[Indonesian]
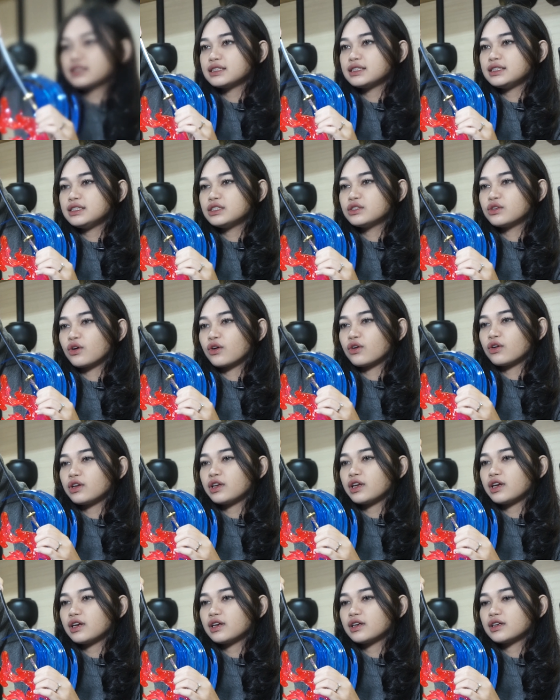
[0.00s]
si Zoro
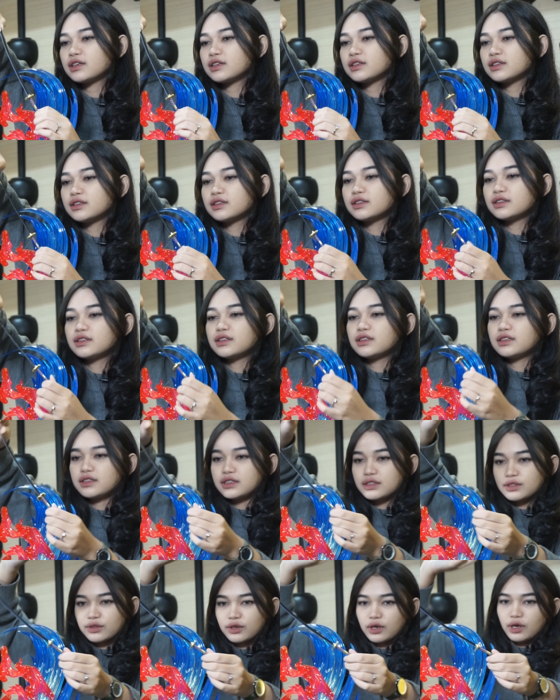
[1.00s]
ini.
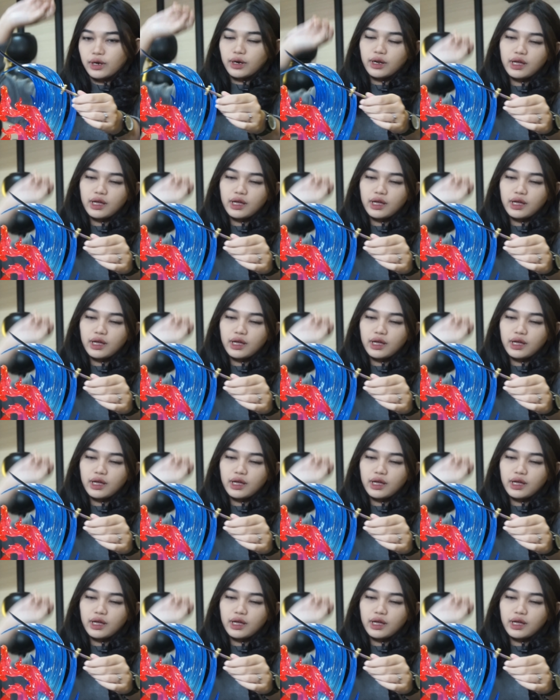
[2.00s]
Oh,